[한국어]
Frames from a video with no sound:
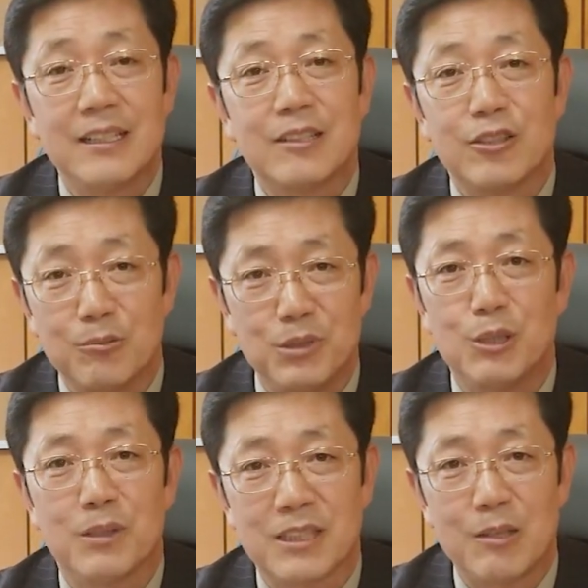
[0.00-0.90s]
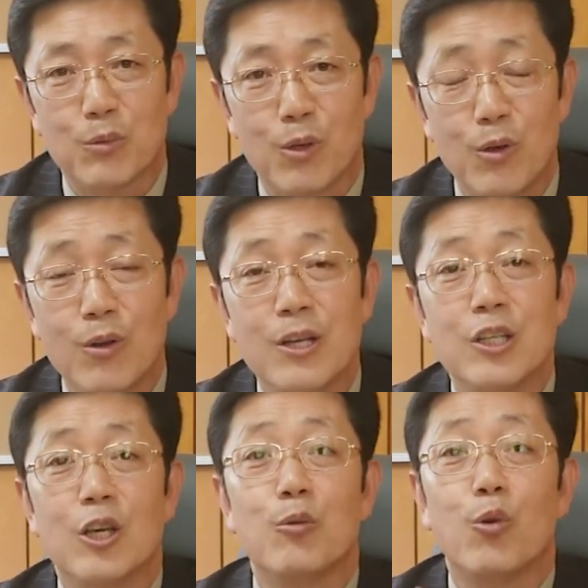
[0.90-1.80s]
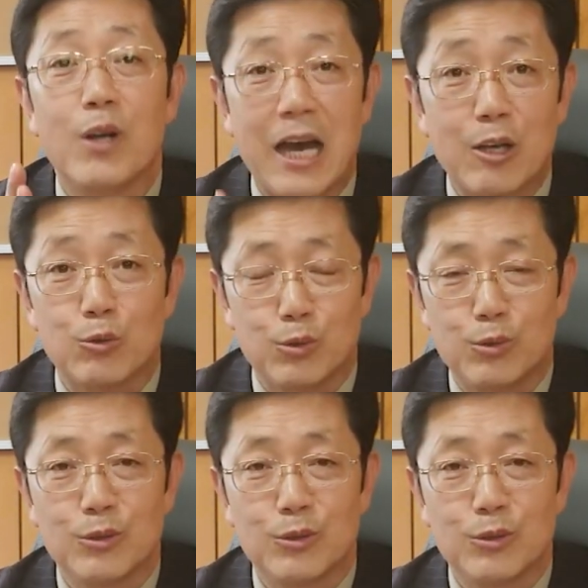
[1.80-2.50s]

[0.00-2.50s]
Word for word: 그런 믿음의 삶으로 여러분 오늘 하루